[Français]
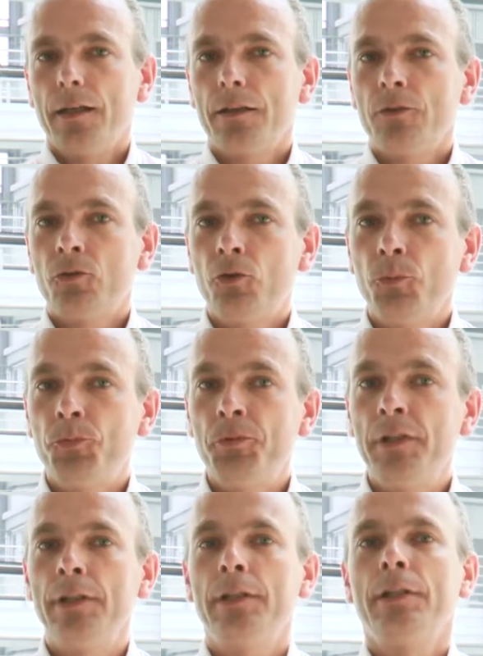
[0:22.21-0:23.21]

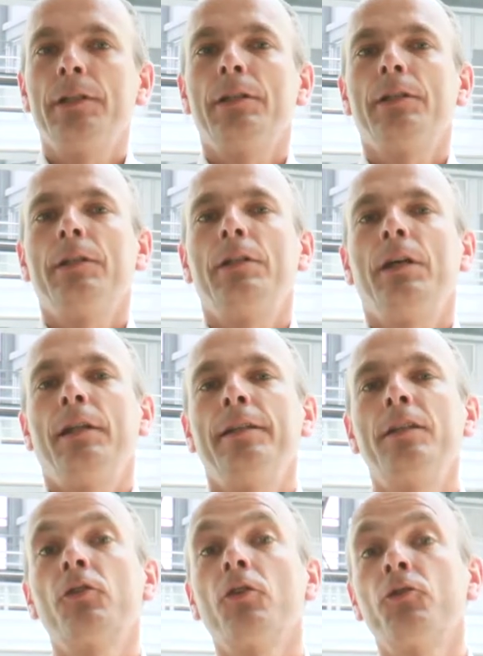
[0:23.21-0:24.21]
Depuis la
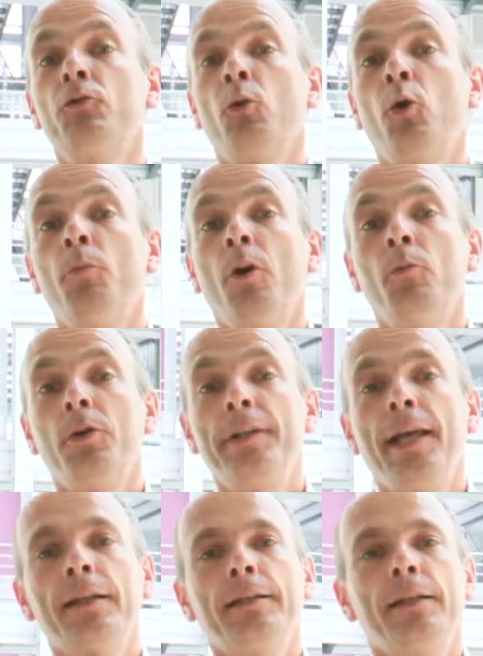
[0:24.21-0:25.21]
naissance du roman
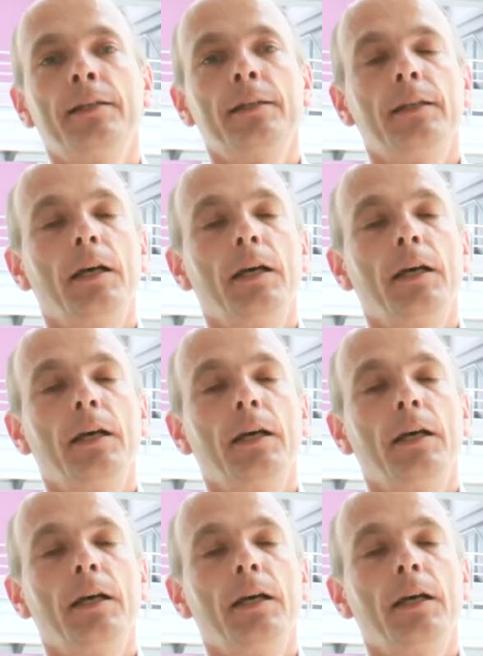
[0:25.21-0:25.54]
moderne,